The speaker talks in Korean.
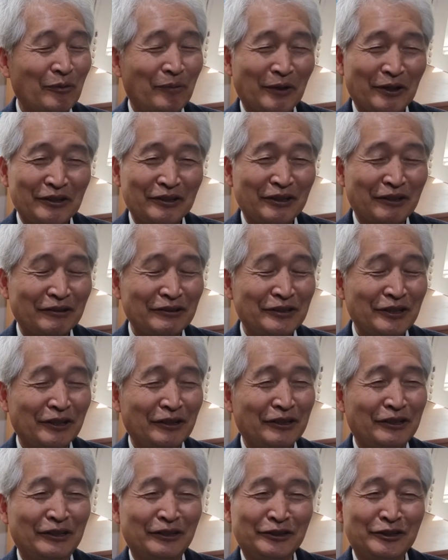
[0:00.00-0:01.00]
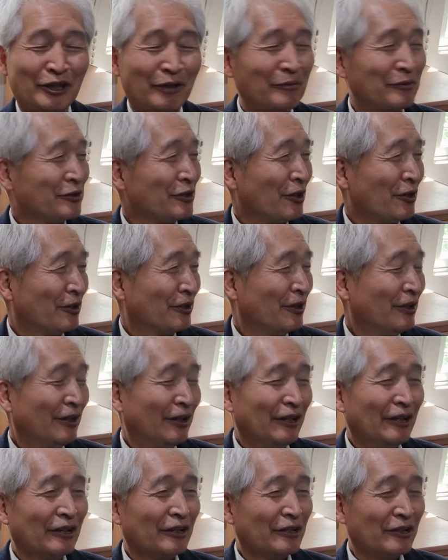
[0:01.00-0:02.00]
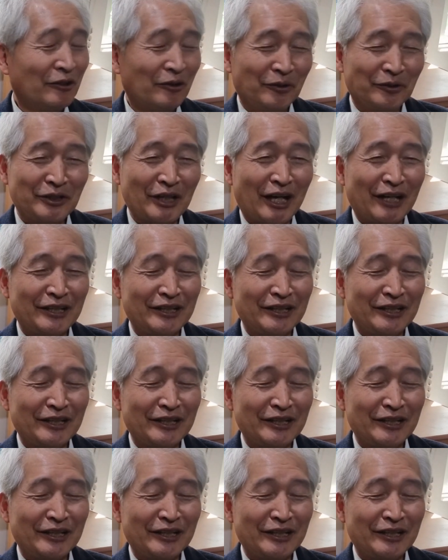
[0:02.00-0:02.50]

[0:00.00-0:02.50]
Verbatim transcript: 높아진다고 했어요? 그 사무정 크고자